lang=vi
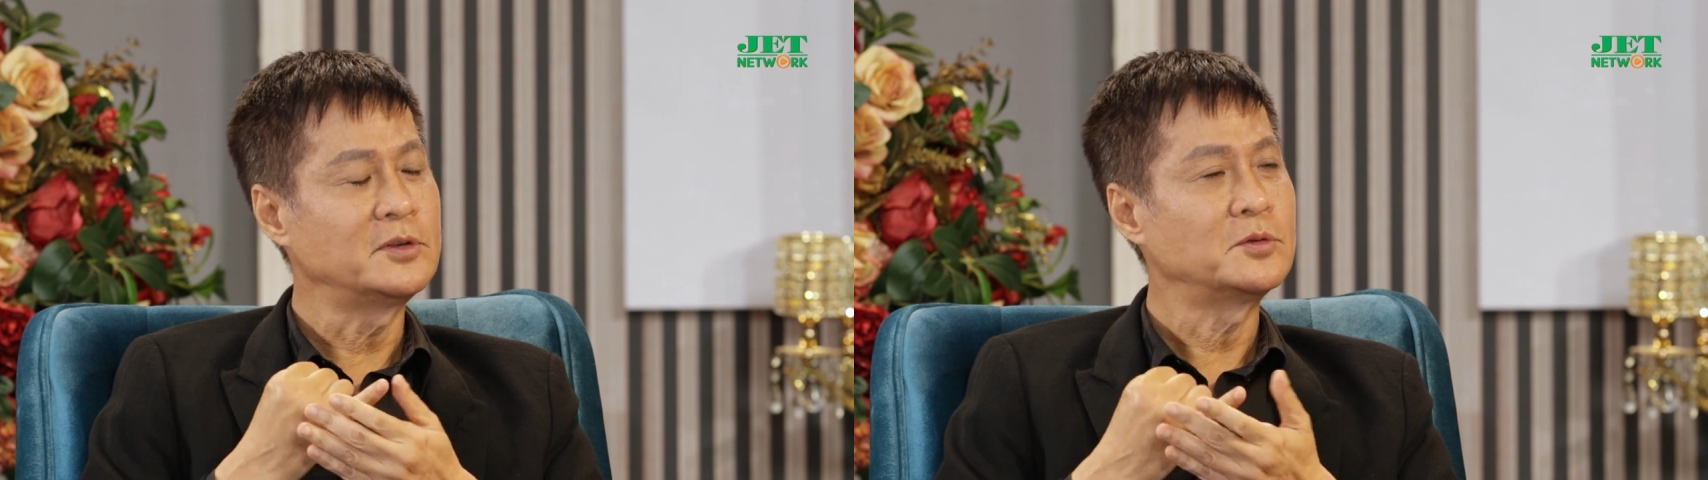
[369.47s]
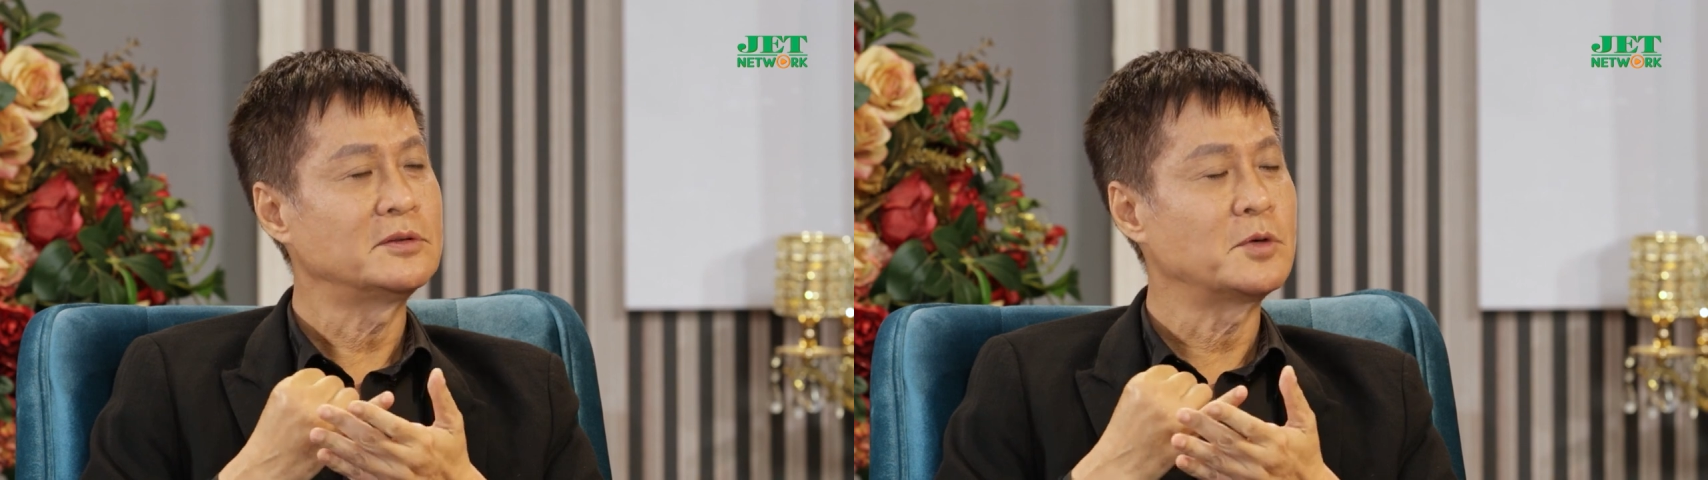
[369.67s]

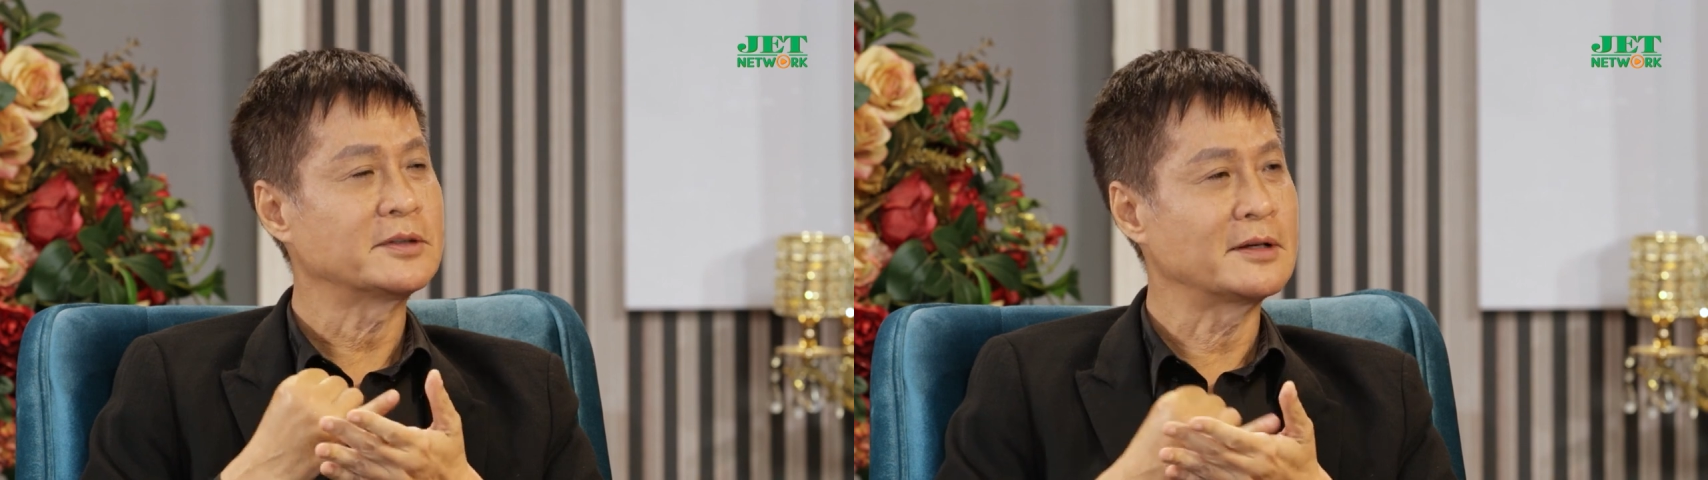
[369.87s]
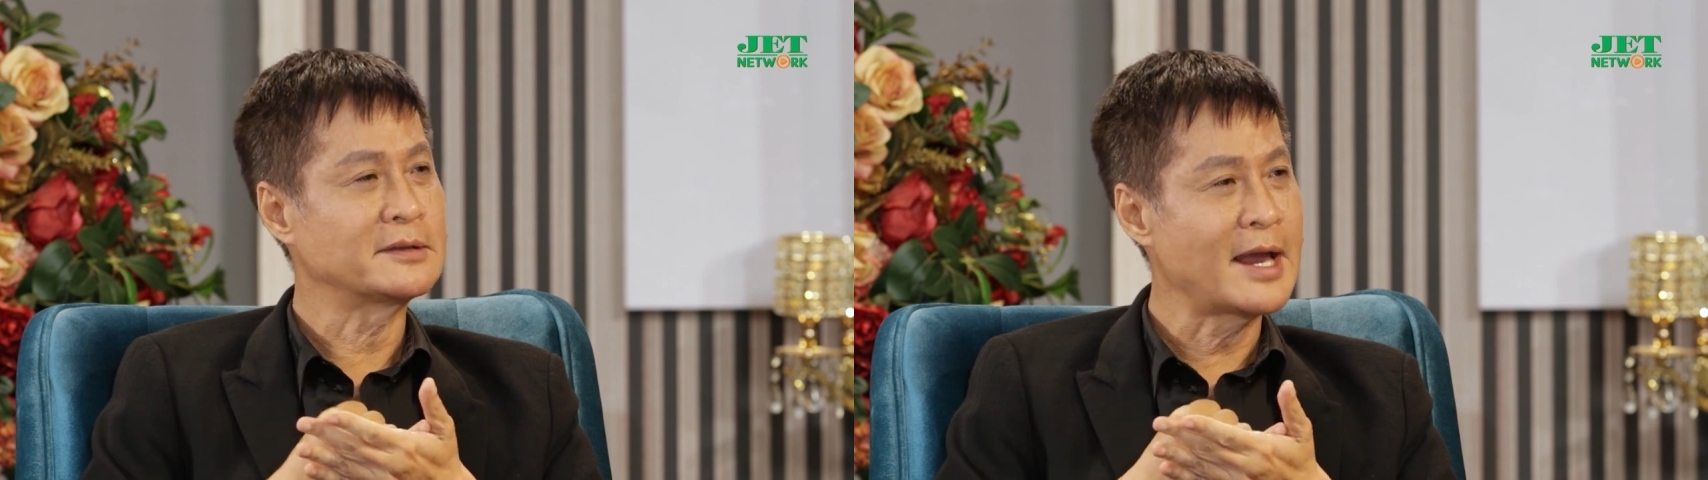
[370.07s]
ví dụ như
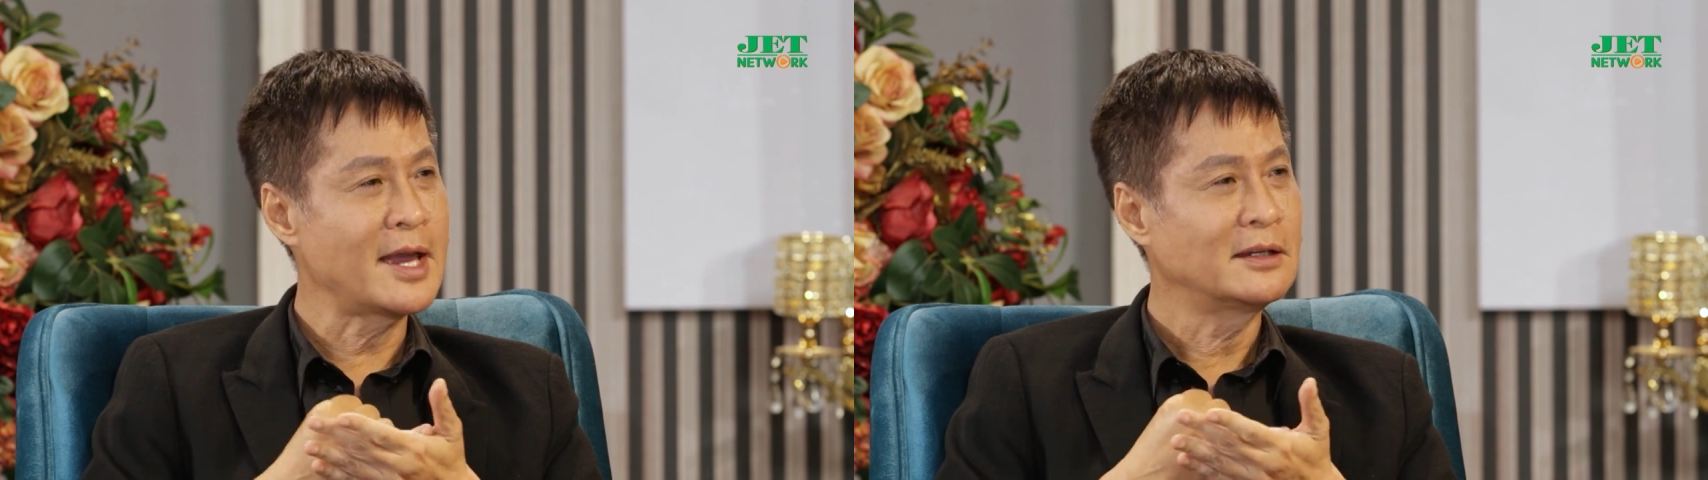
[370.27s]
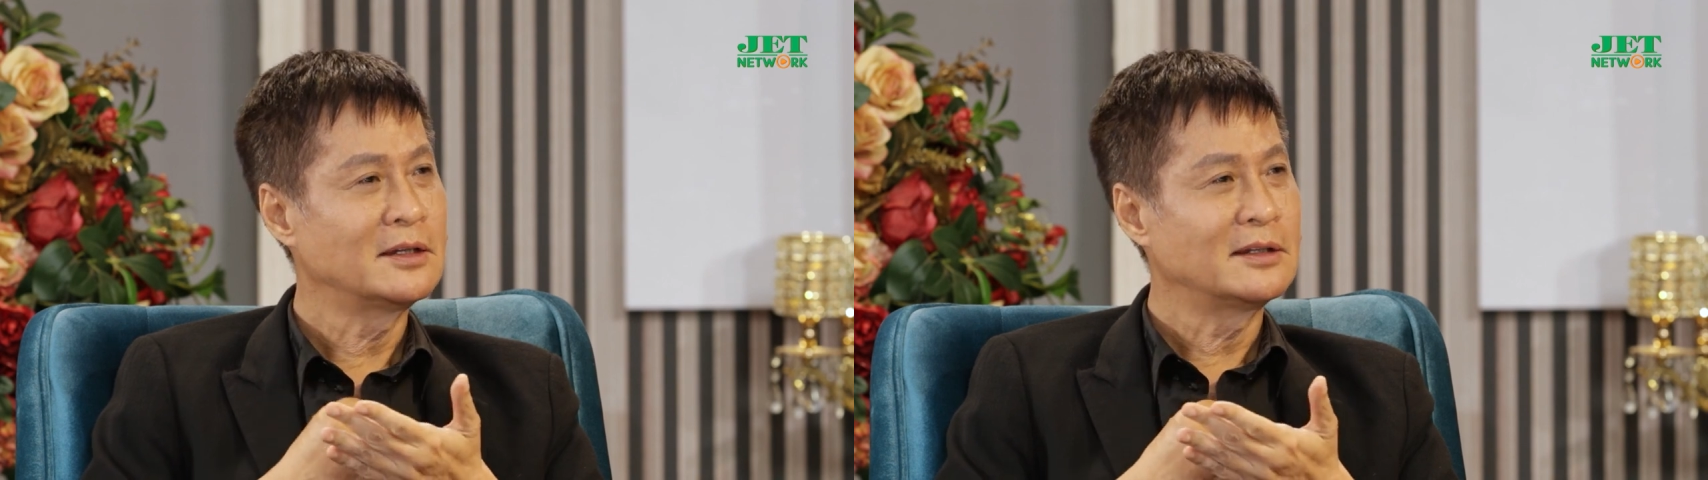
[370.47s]
một chàng
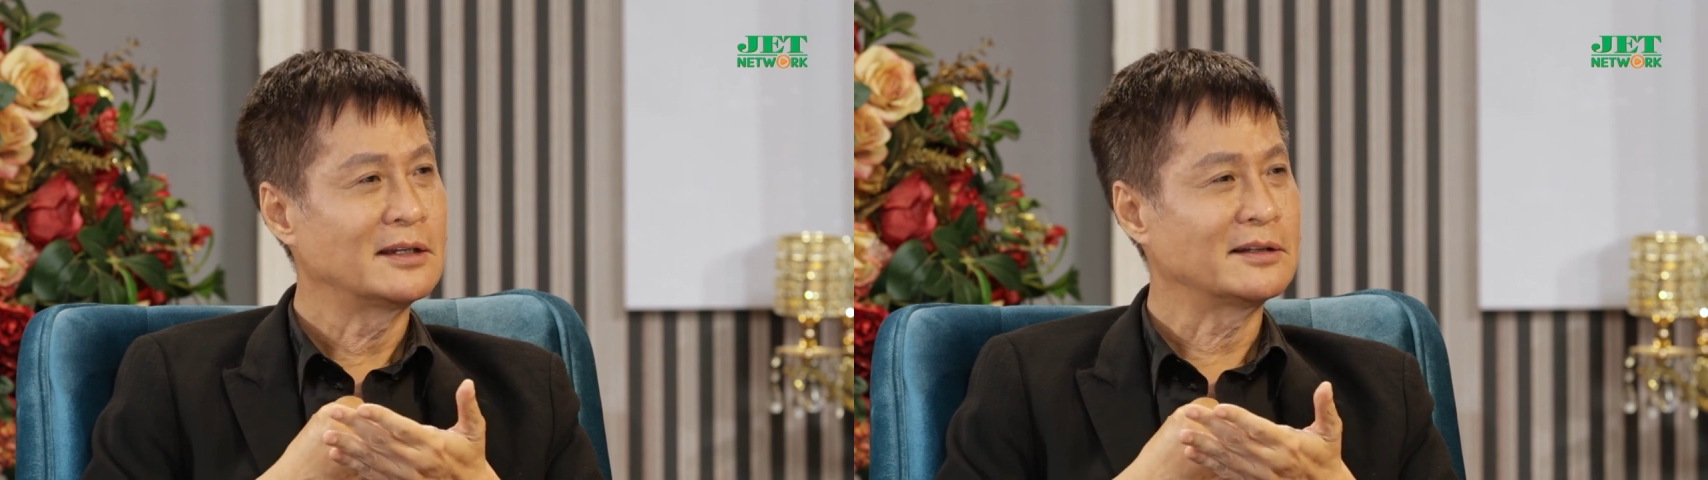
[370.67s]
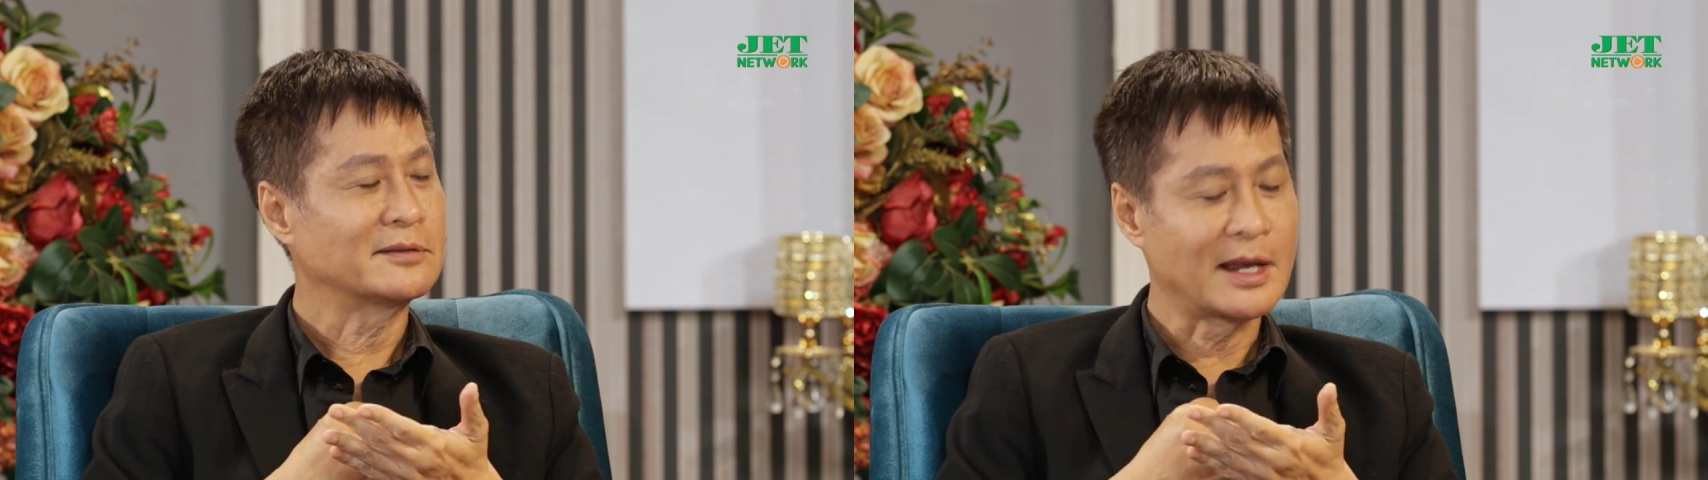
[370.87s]
trai ờ,